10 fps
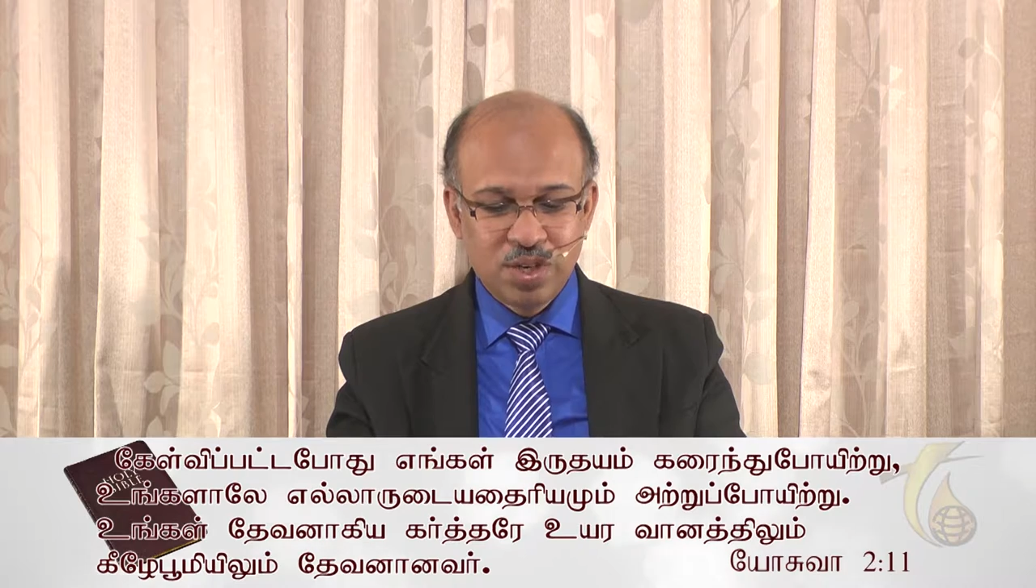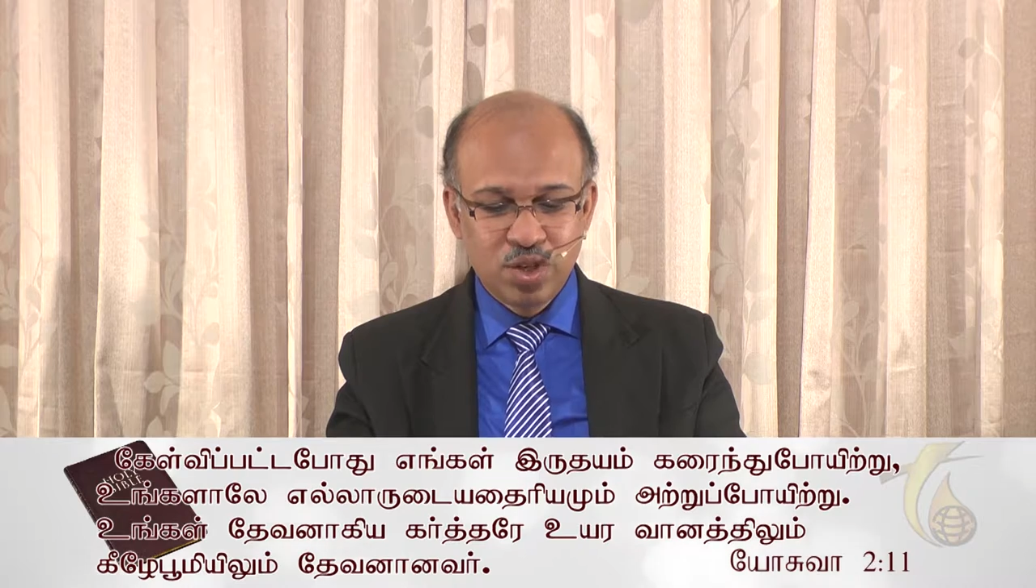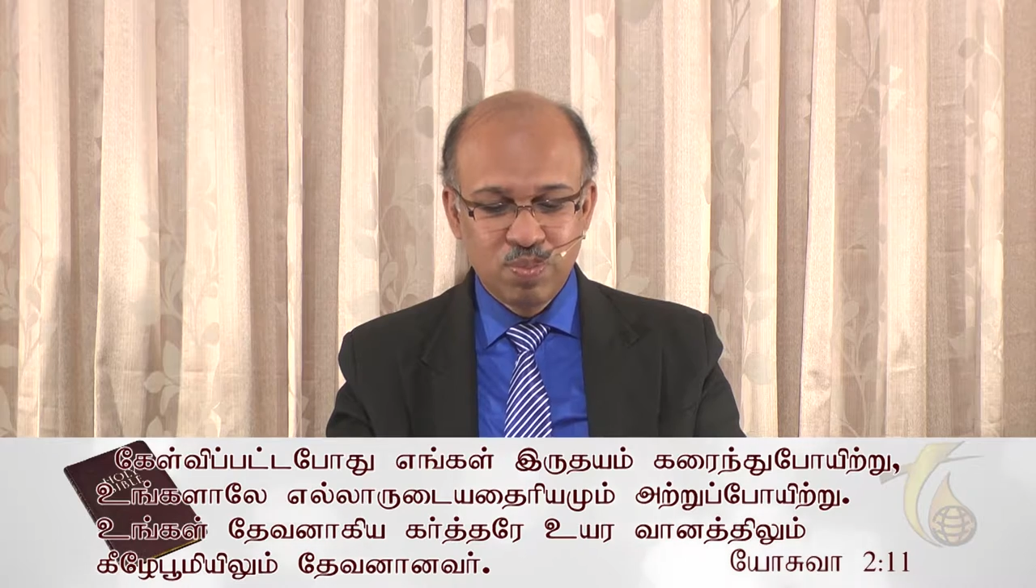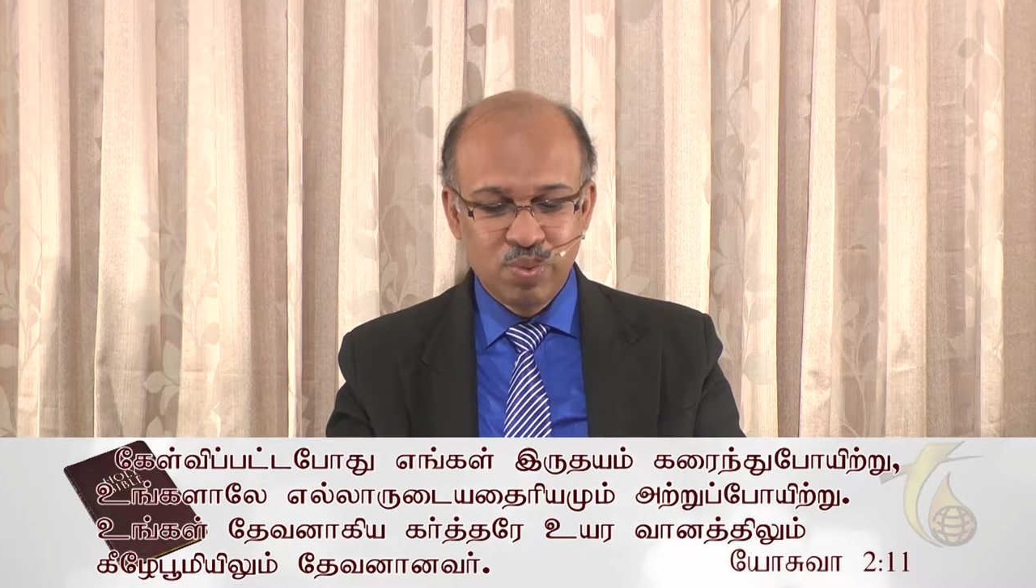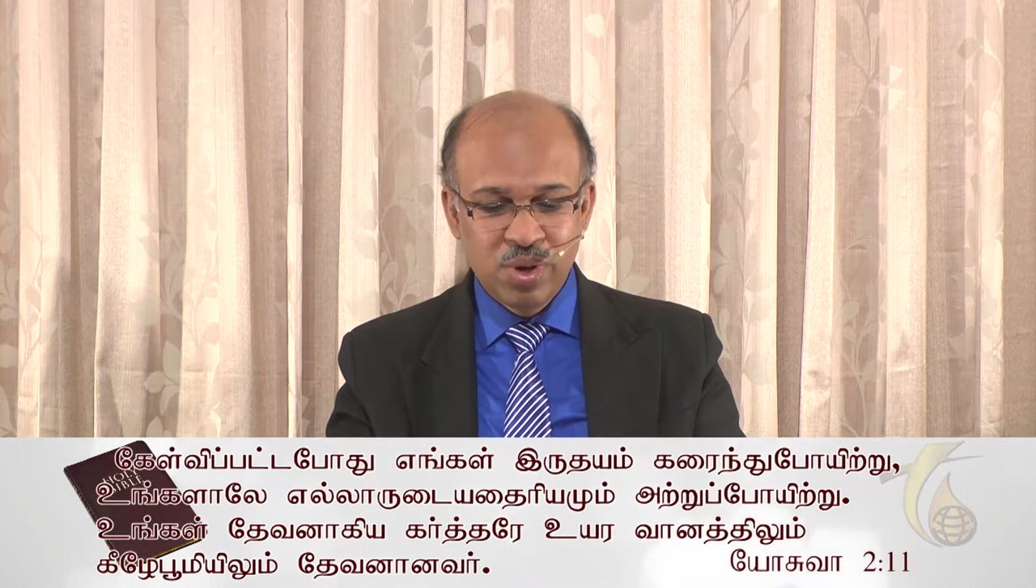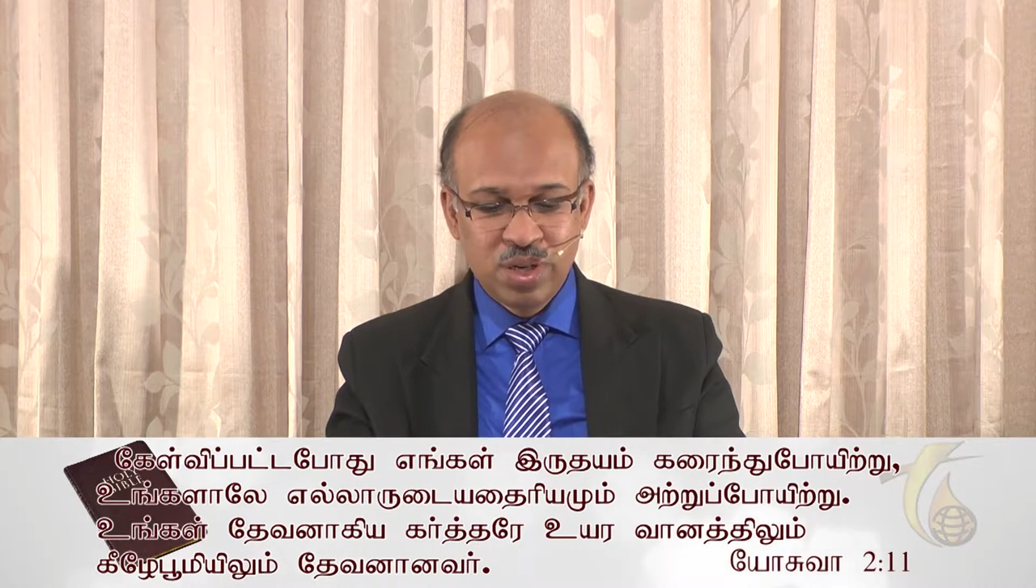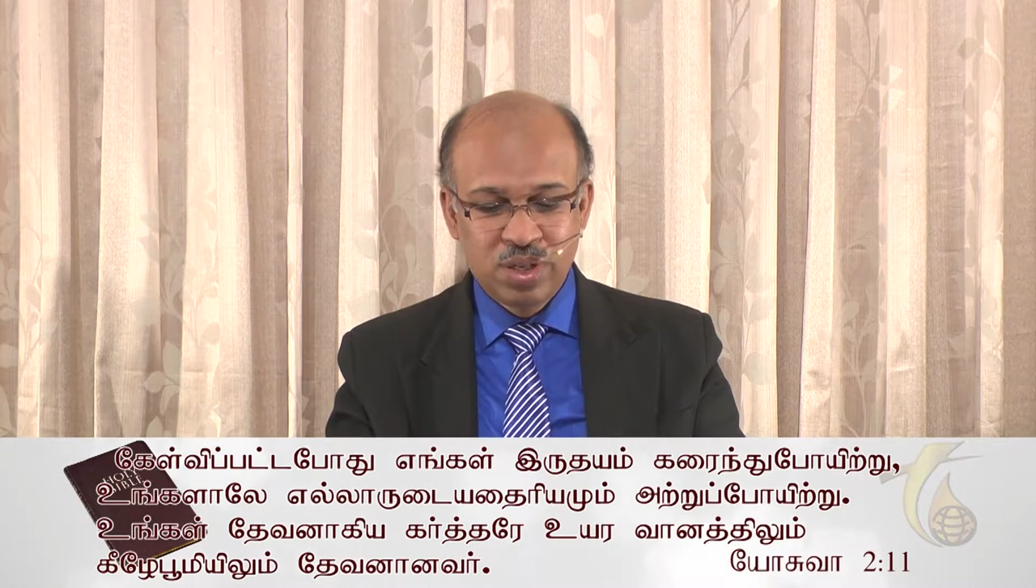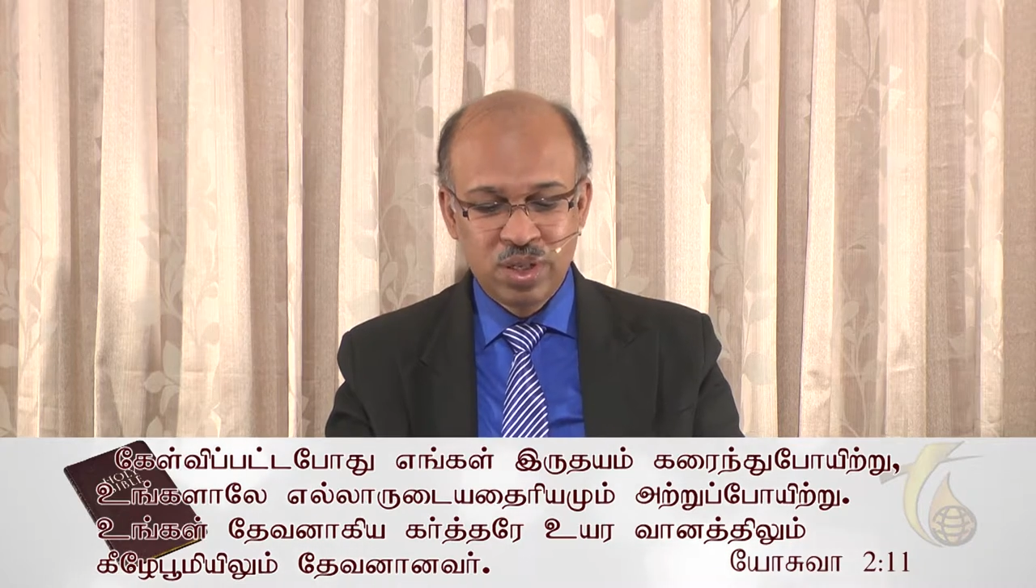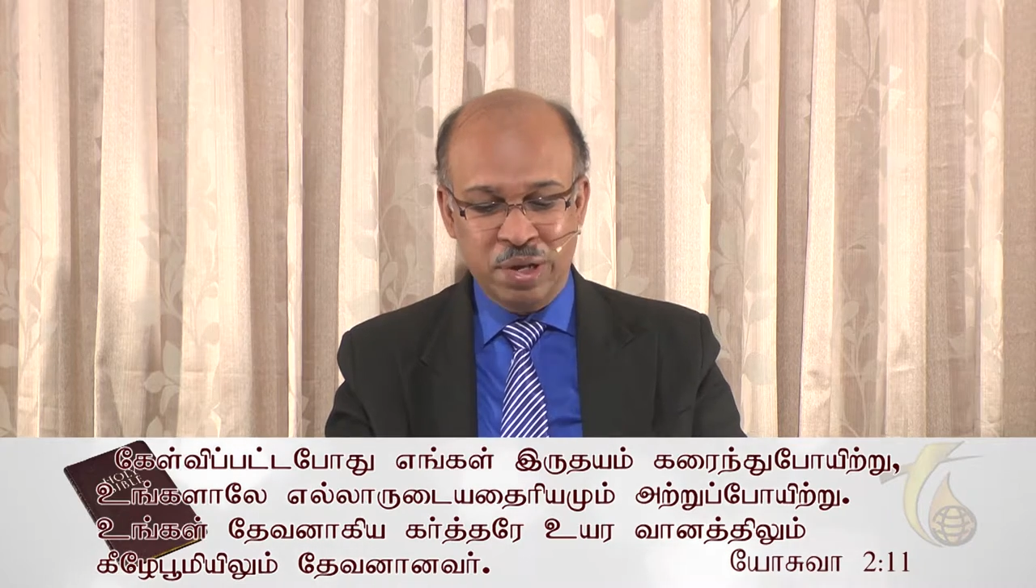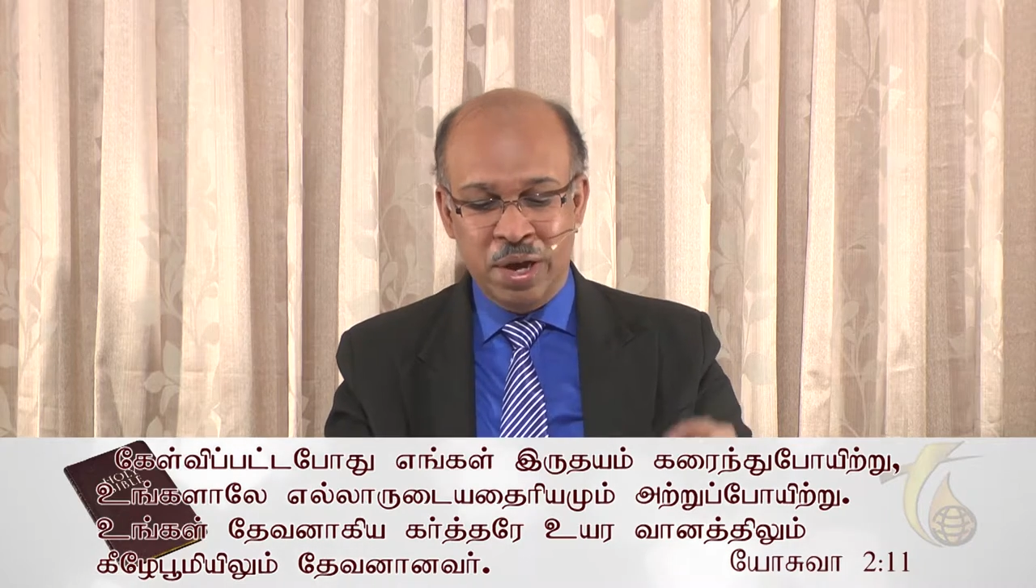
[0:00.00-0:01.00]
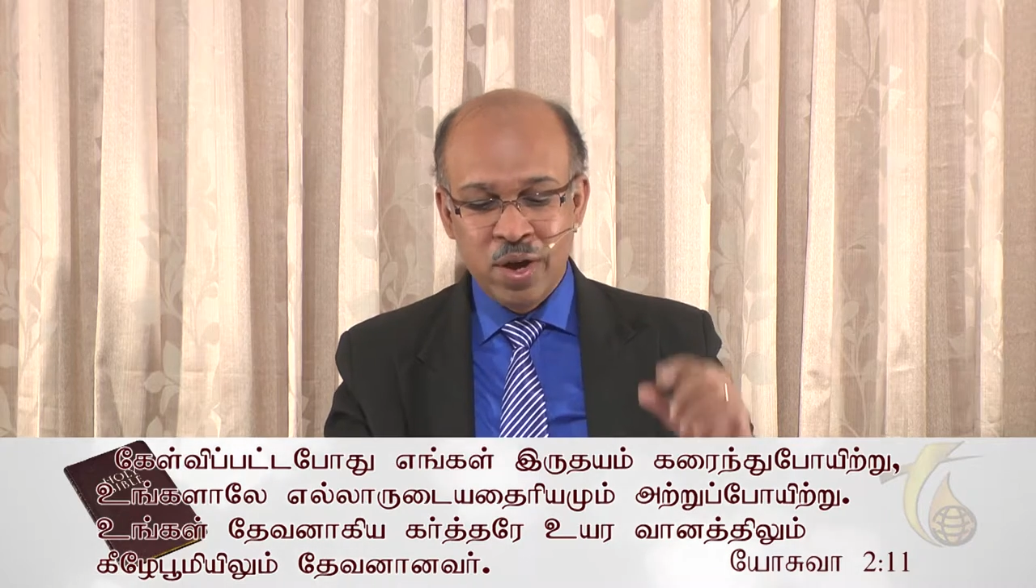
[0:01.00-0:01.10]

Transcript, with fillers: அற்று போயிற்று